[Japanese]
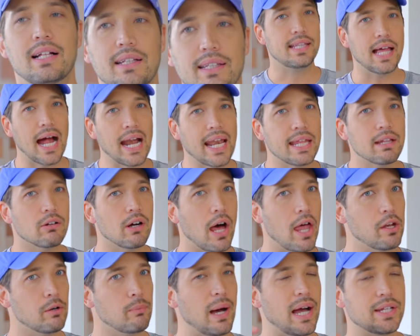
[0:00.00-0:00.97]
誰の
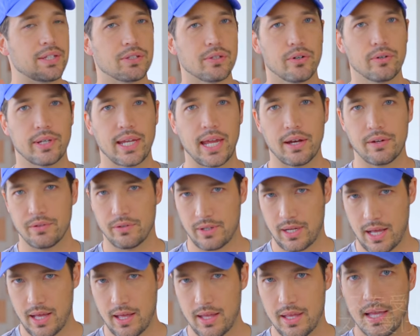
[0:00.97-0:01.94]
アドバイスを受けるの
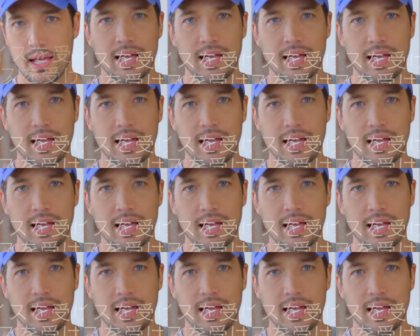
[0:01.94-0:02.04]
か、